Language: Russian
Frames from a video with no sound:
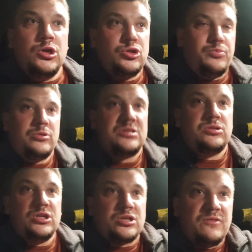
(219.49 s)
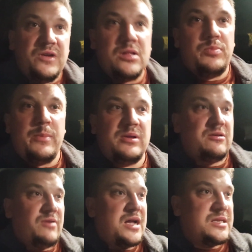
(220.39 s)
чтобы он слышал, видел
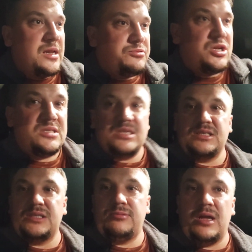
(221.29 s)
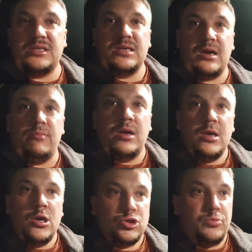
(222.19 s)
преподавателя, общался со сверстниками,
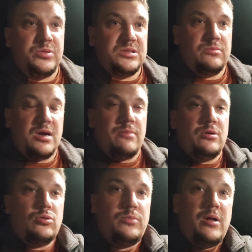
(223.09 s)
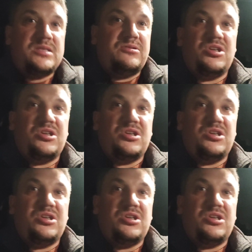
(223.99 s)
чтобы он с ними там улыбался.